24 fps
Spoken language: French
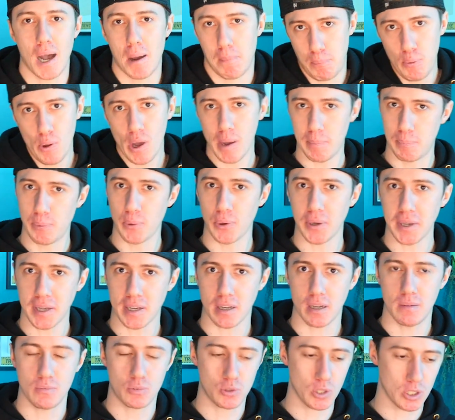un peu apeuré
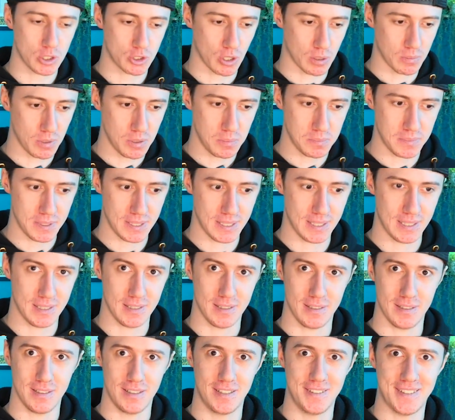quand même, tu vois, je suis en mode
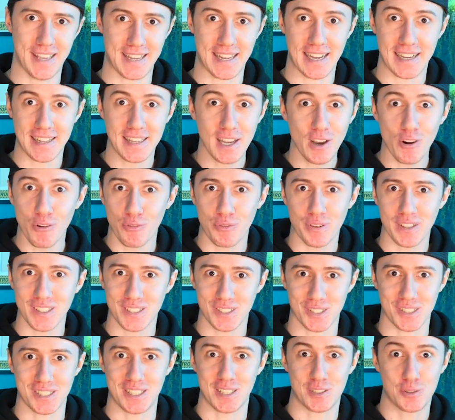mais il y a quelqu'un en fait,
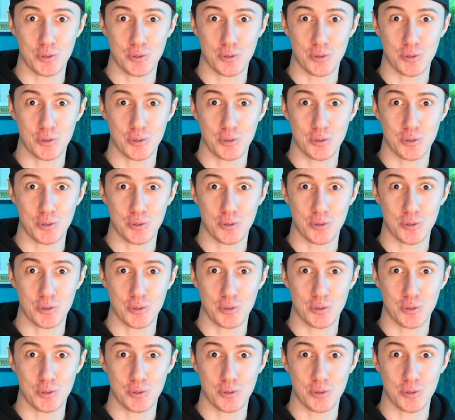genre c'est